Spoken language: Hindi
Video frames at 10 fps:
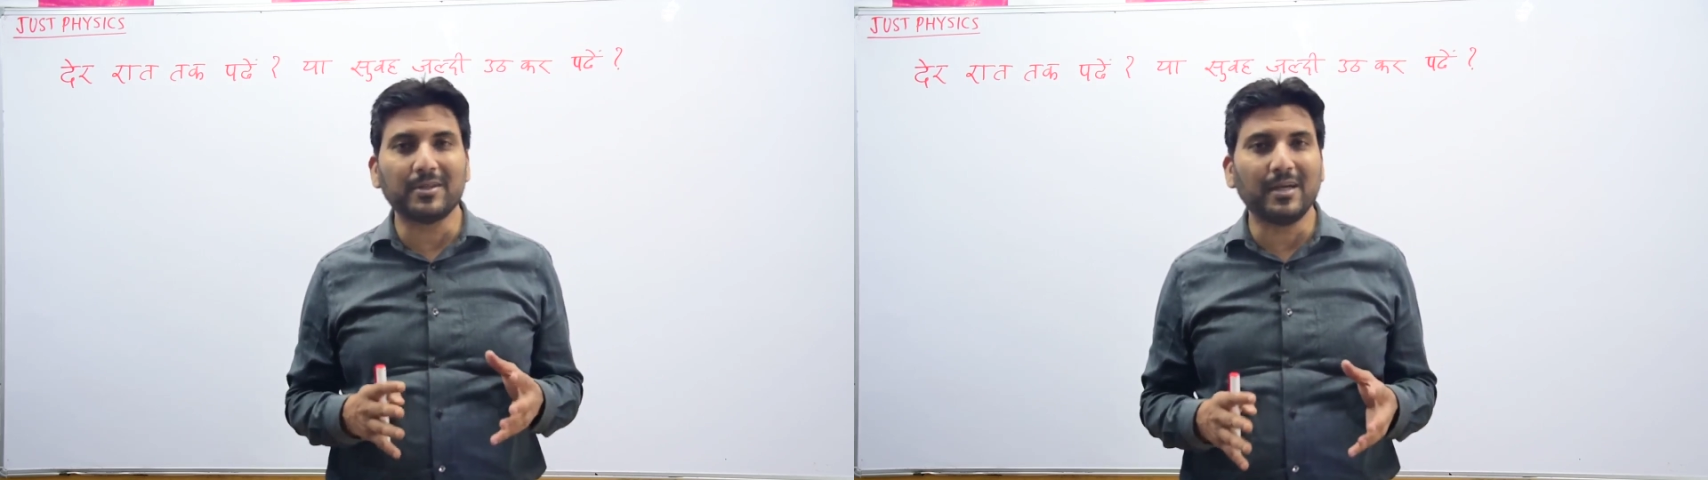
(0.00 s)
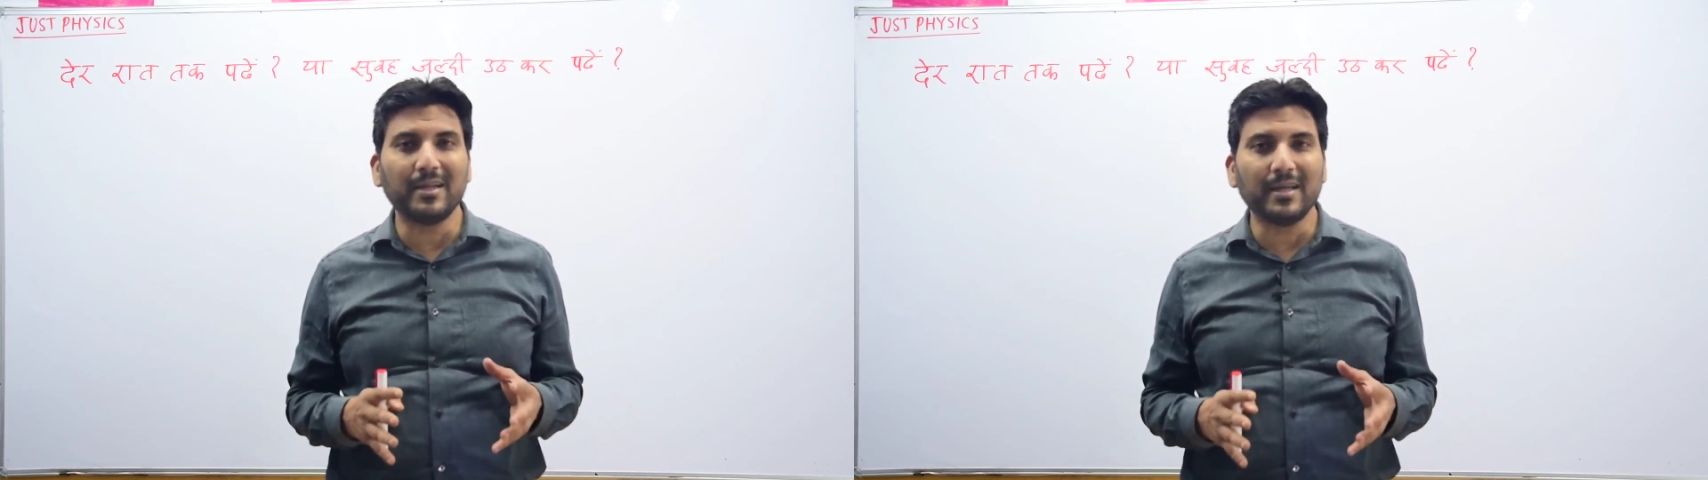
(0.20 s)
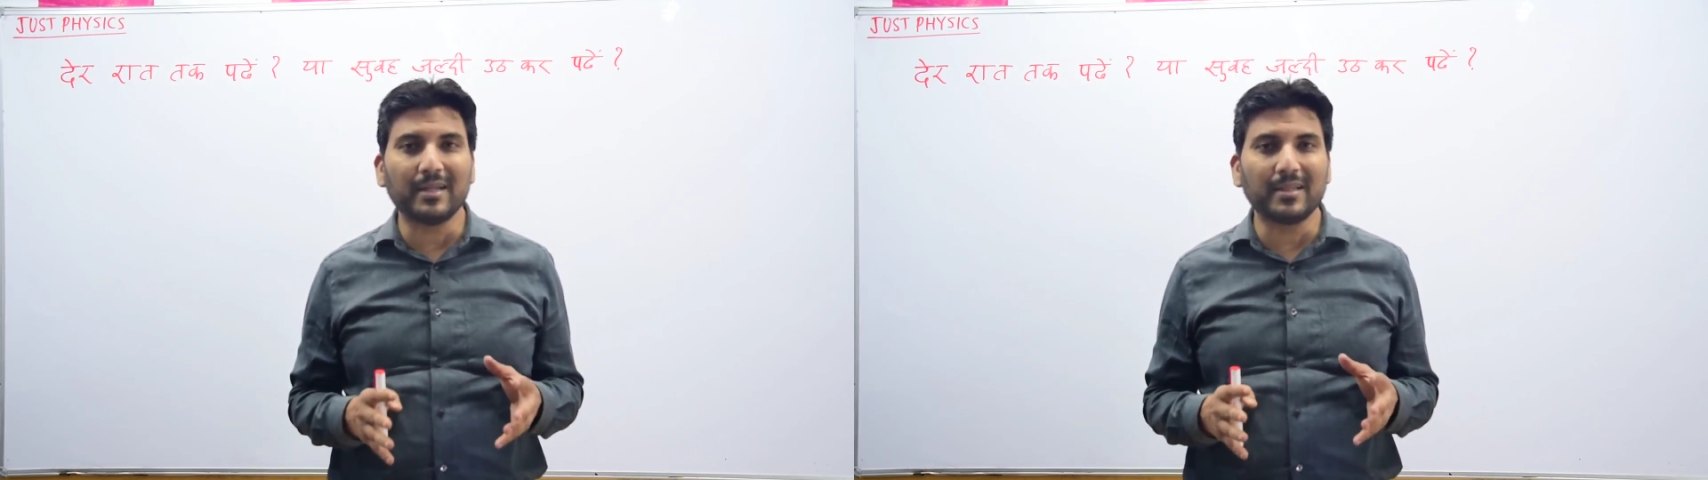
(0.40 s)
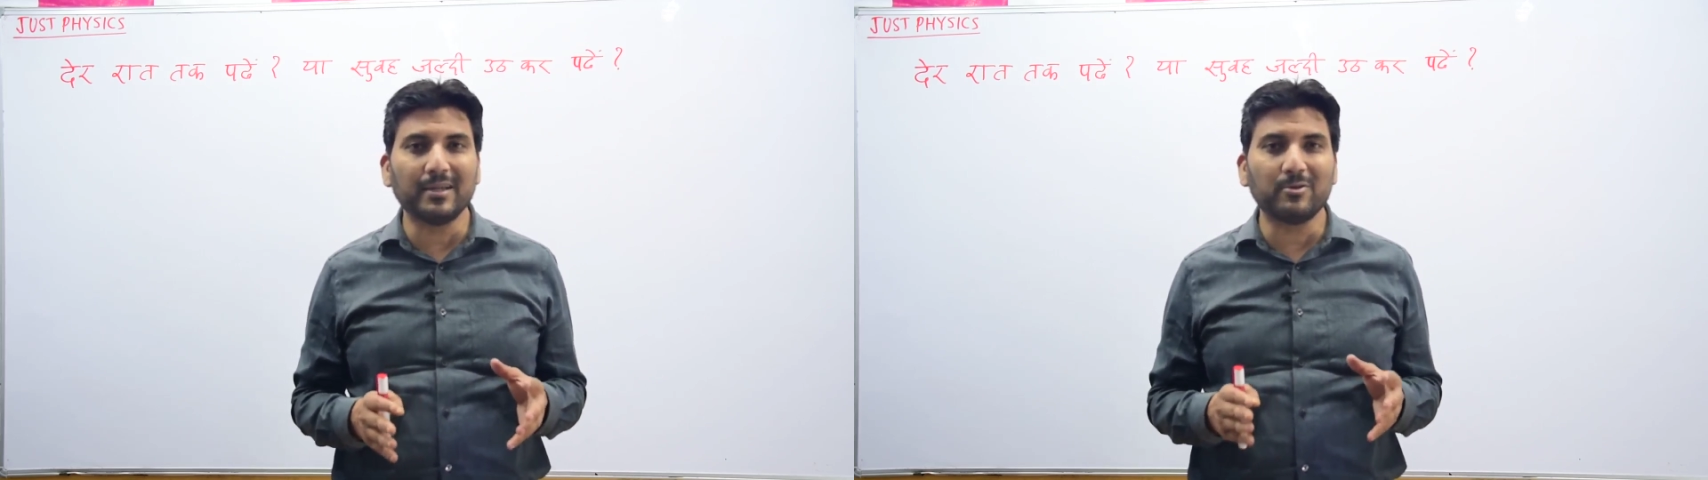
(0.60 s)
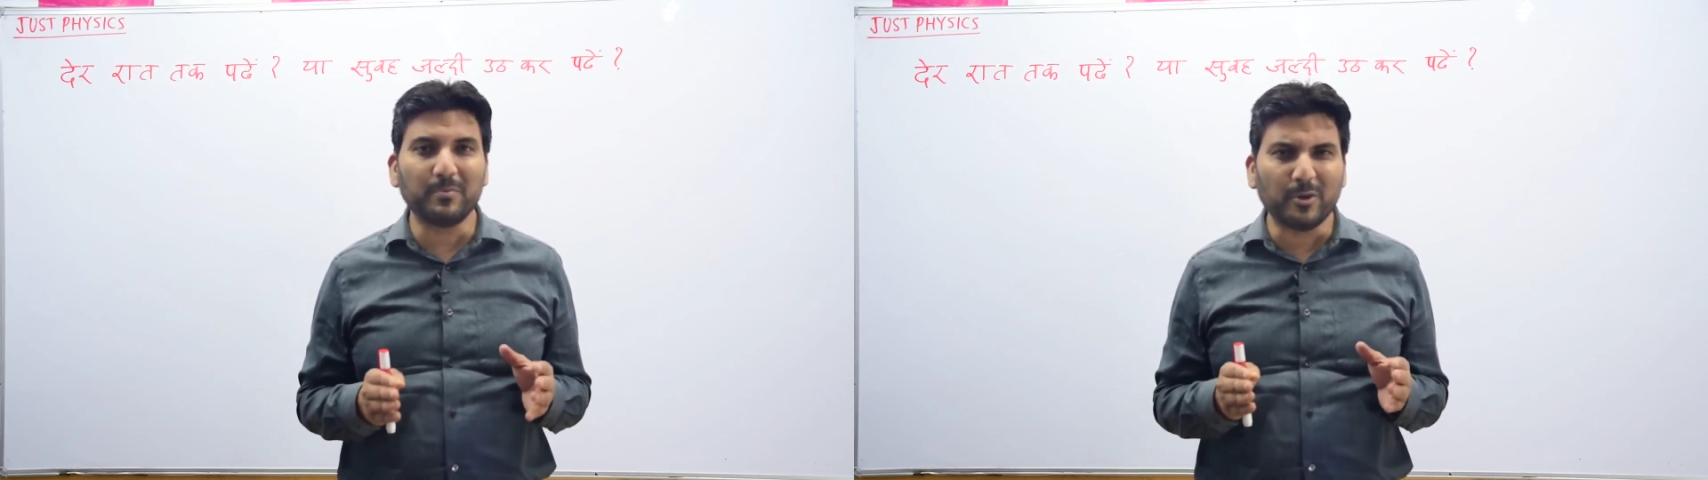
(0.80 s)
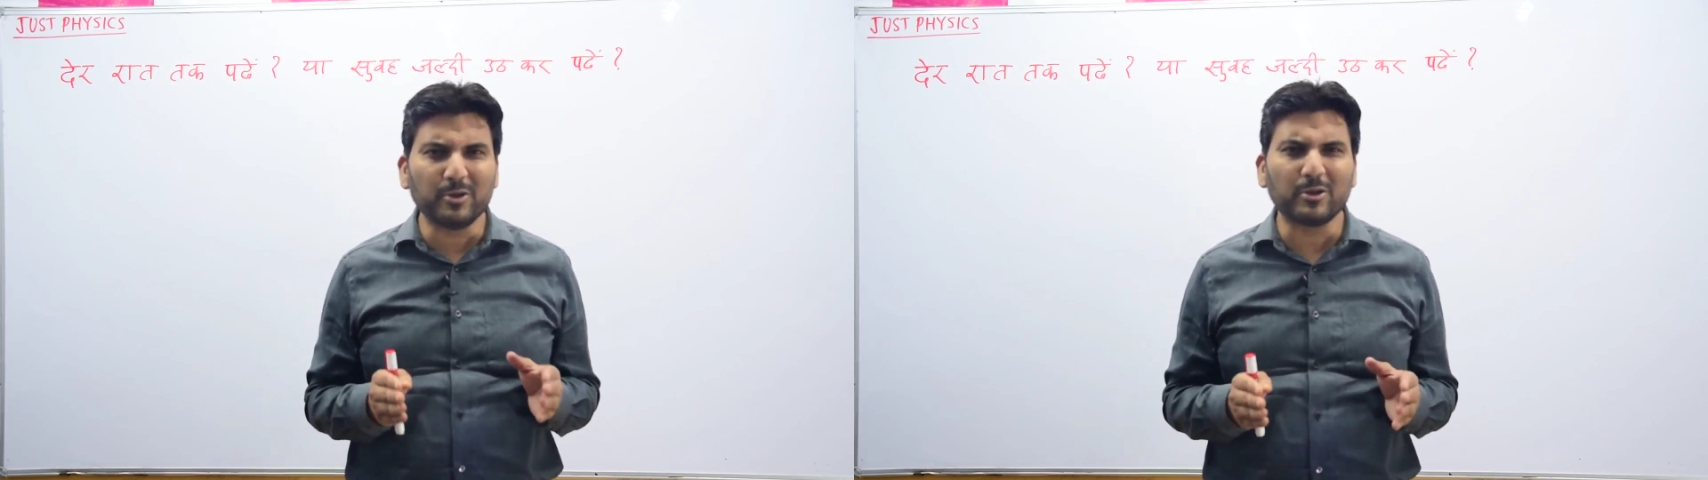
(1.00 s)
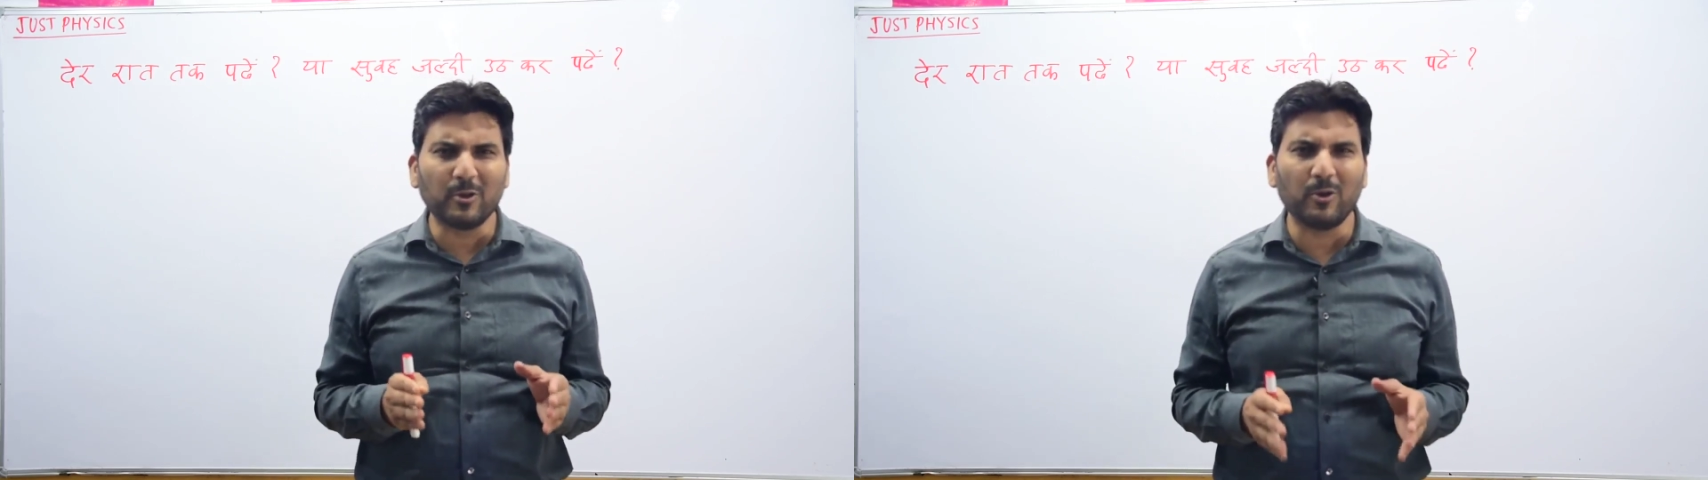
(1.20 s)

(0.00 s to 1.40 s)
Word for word: रिजल्ट नहीं आता तो बहुत